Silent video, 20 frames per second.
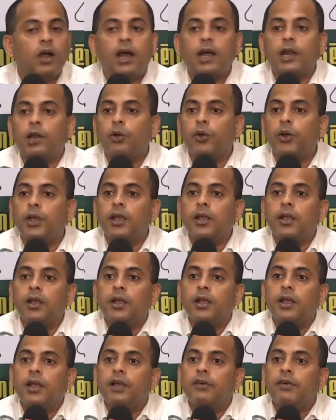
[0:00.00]
உறுப்பினர்
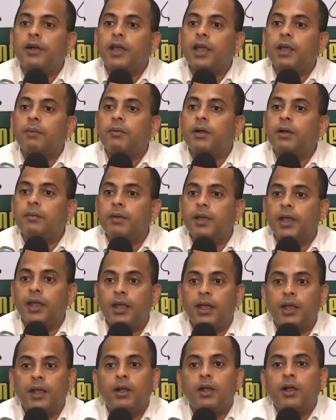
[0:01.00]
மரிக்கார்
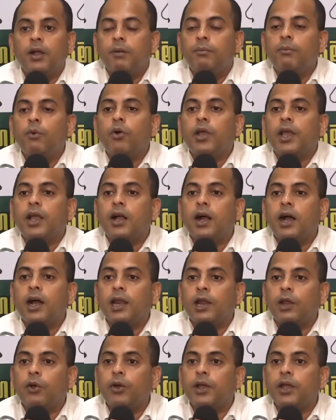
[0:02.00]
எதிர்வரும் ஆகஸ்ட்
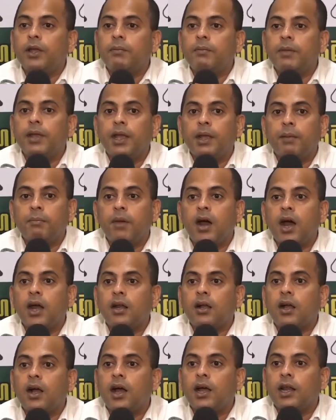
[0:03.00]
மாதத்தில் நடைபெற
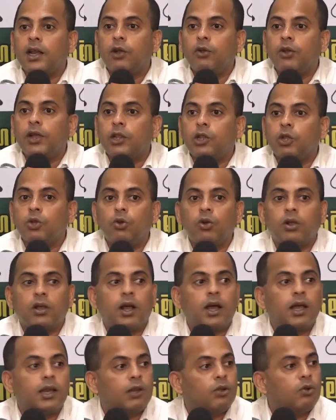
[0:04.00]
இருக்கும் விடயம் குறித்து
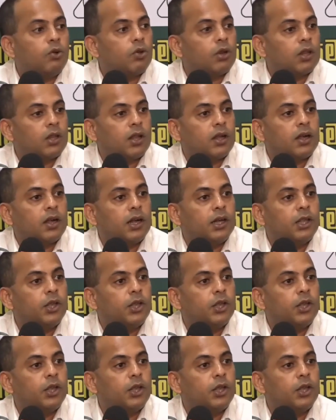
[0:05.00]
ஆறுடம்